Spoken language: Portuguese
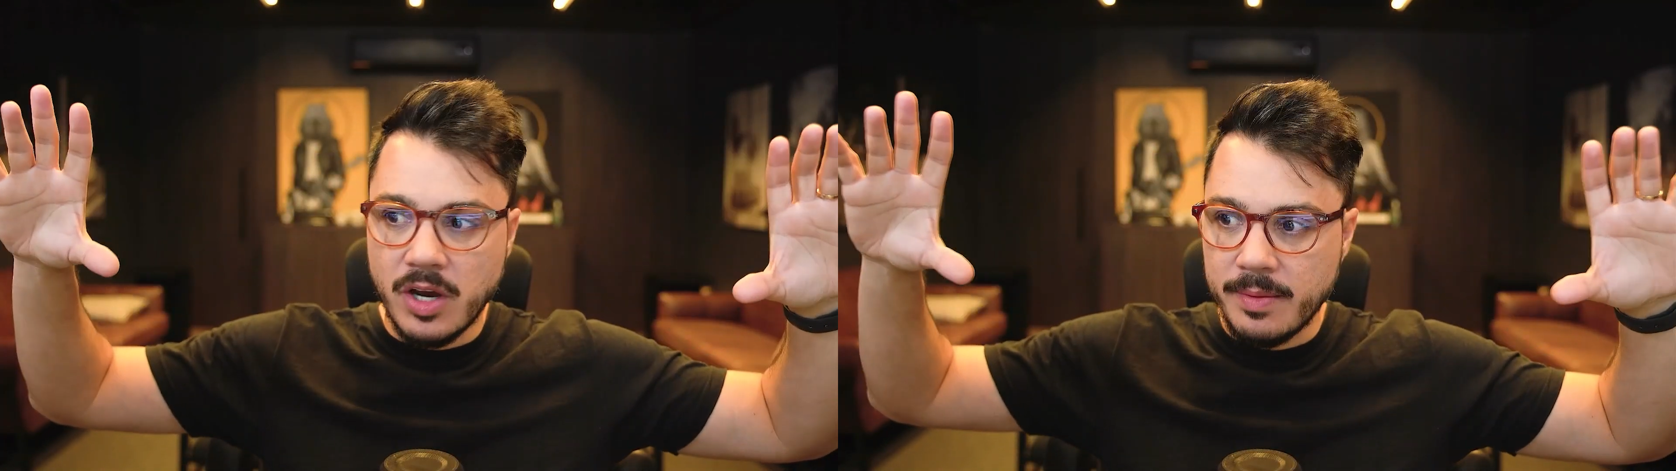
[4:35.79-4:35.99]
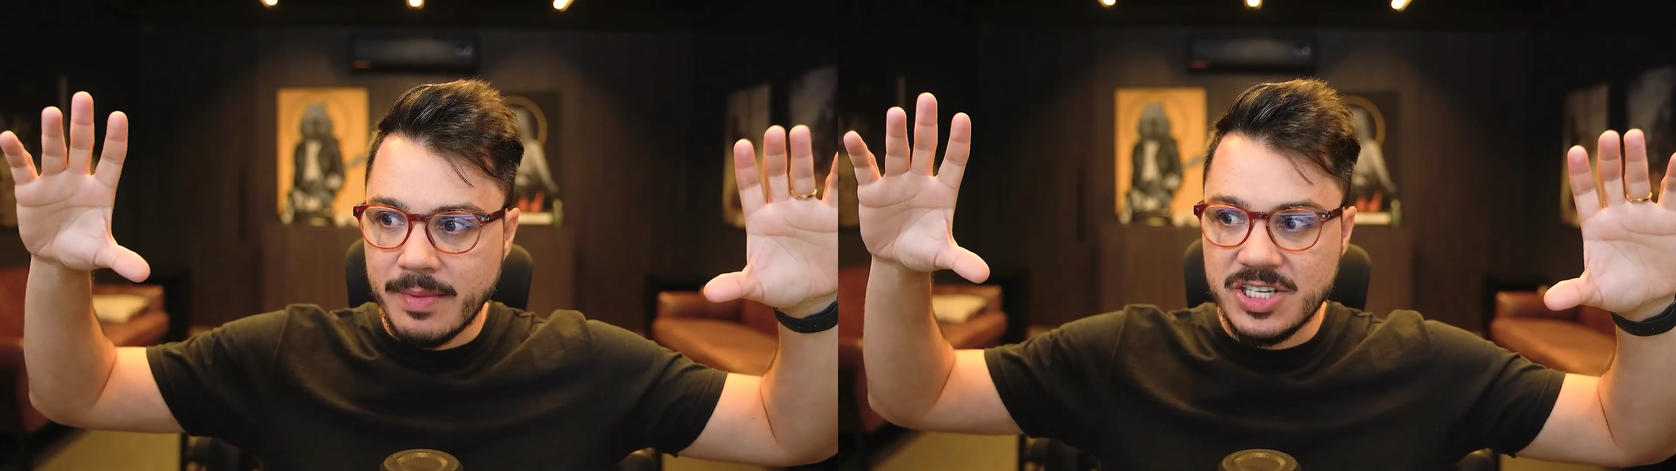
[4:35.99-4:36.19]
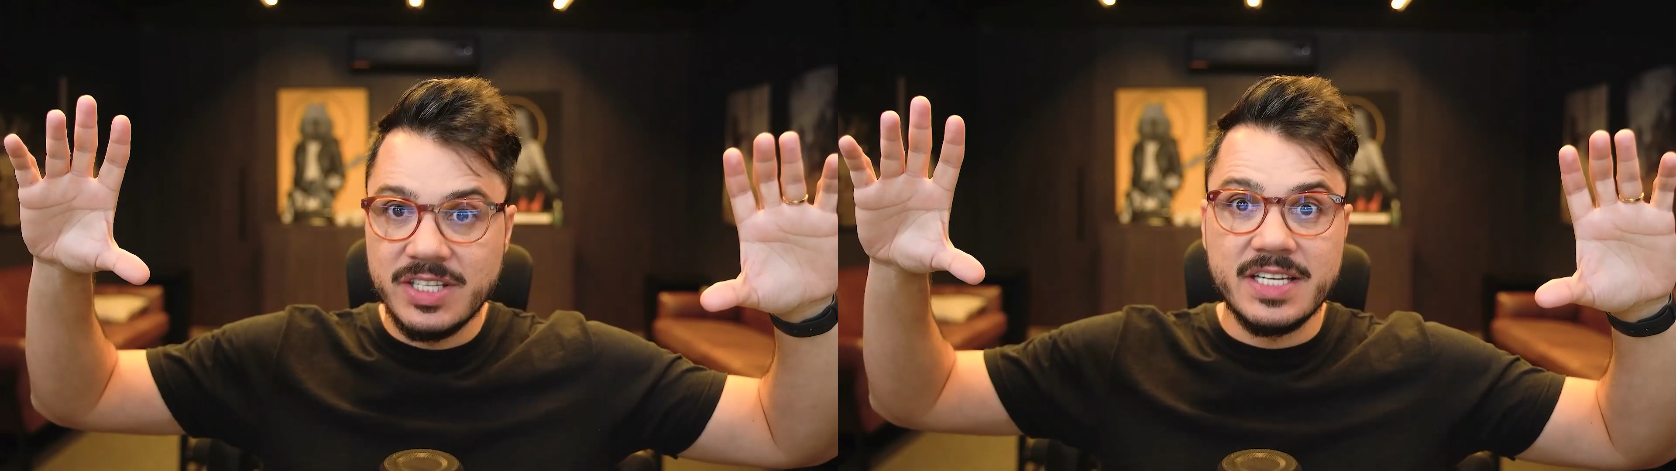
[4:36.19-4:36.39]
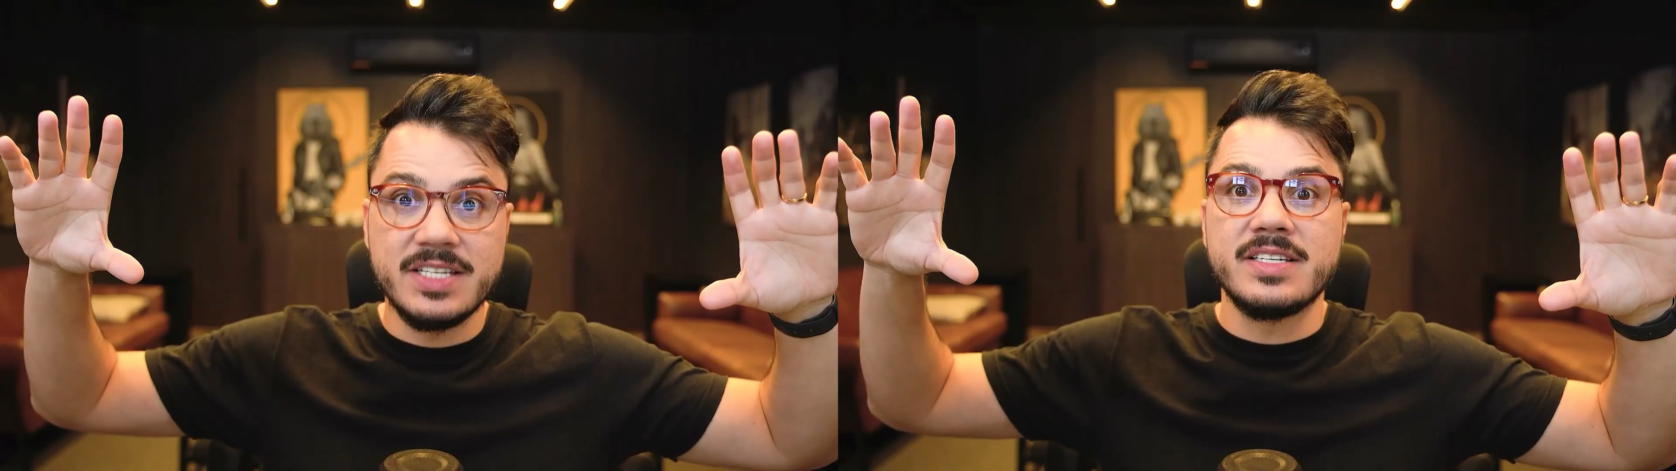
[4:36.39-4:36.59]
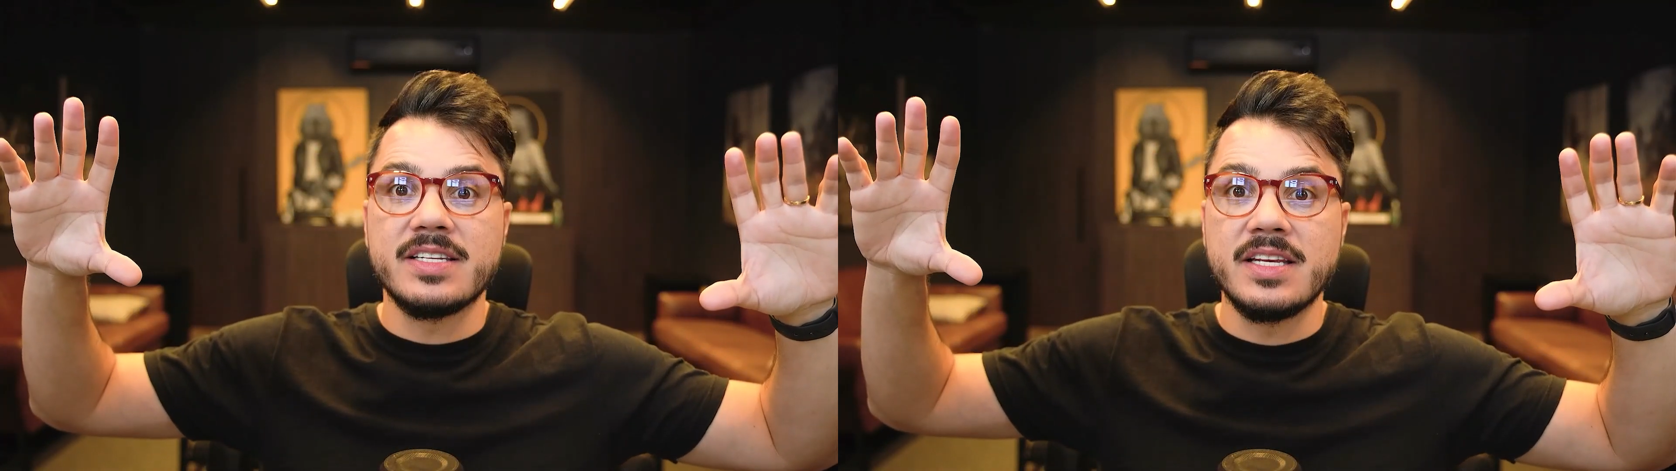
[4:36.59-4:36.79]
é a imagem
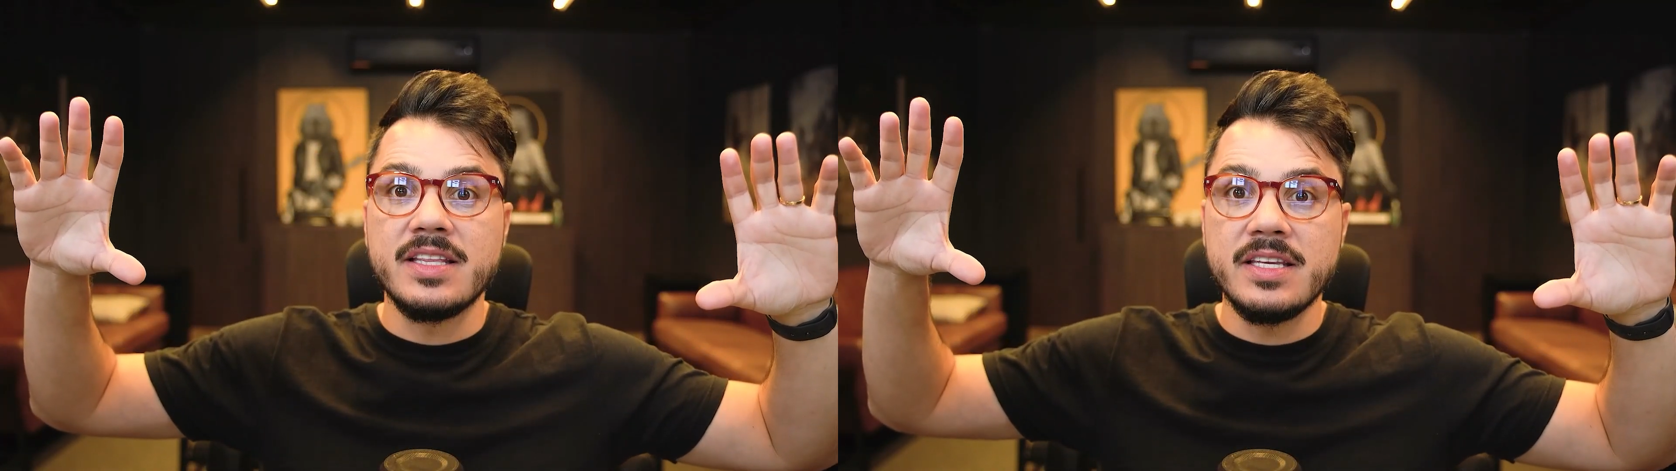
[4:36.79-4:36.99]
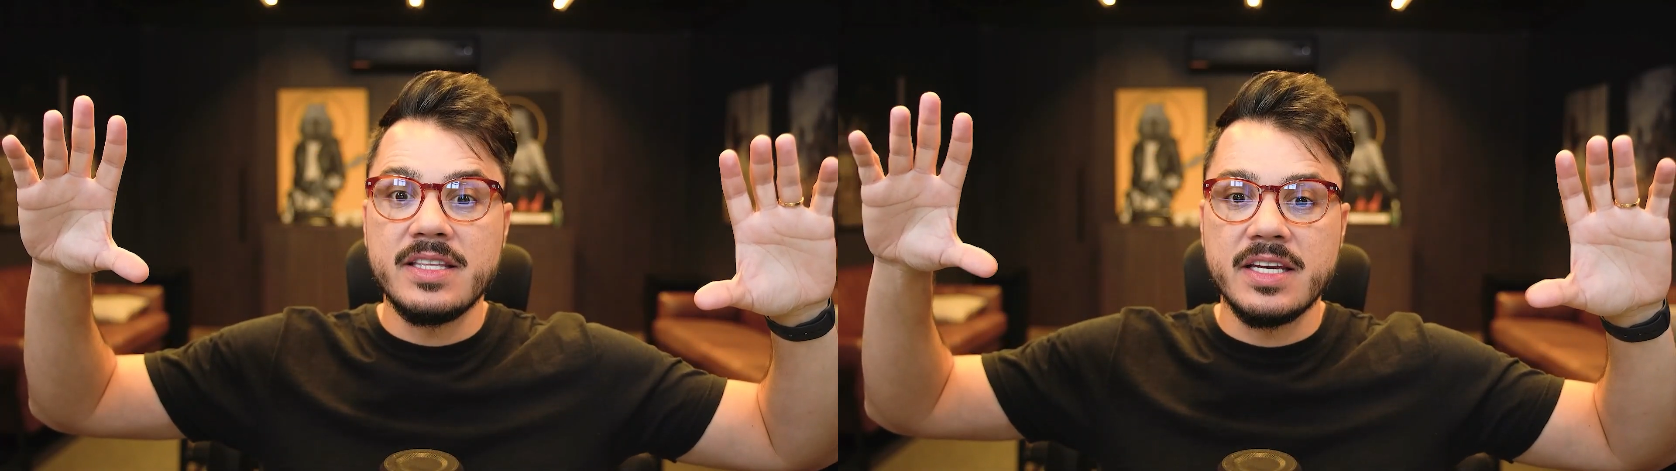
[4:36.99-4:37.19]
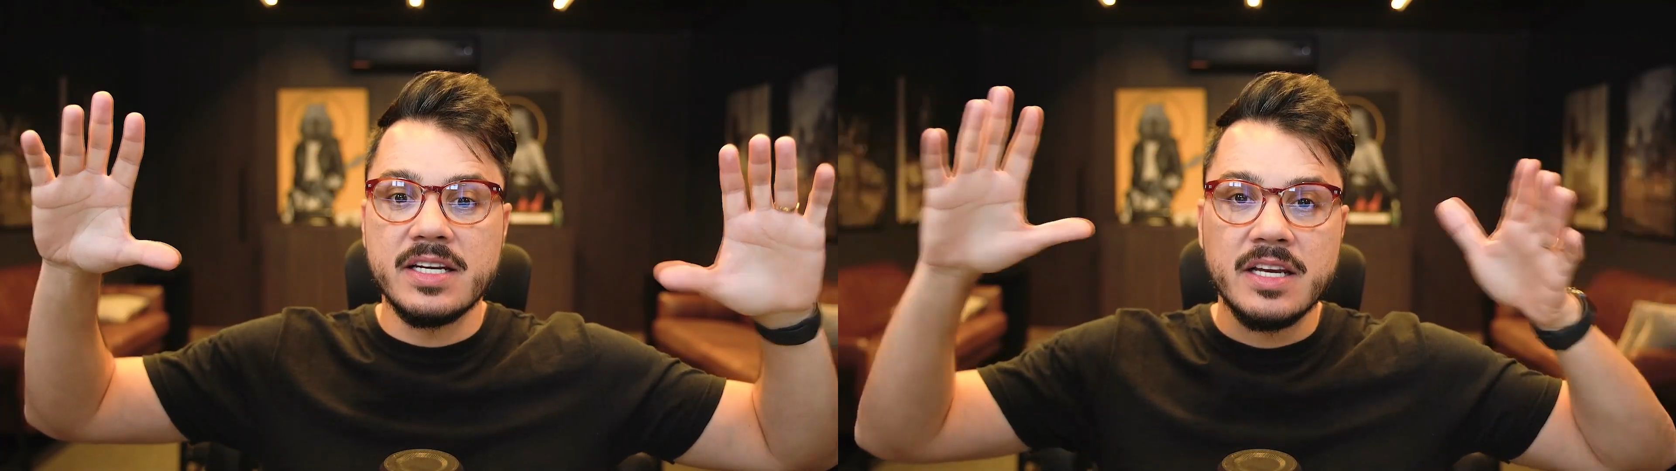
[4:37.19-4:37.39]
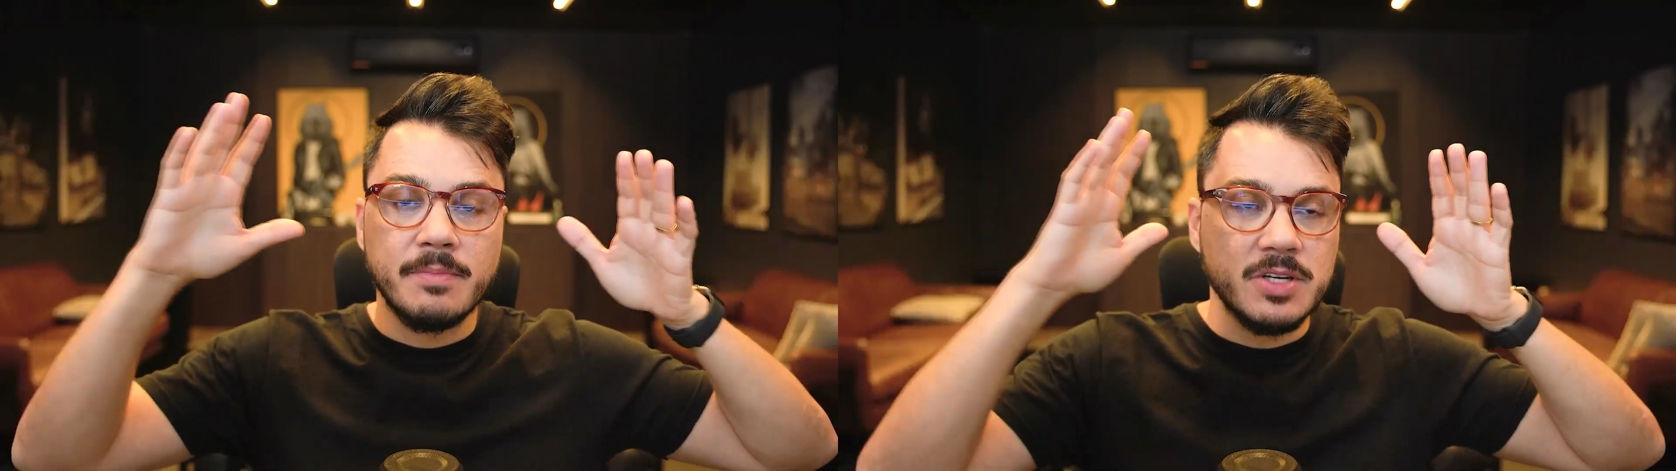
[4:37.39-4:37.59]
360 inteira.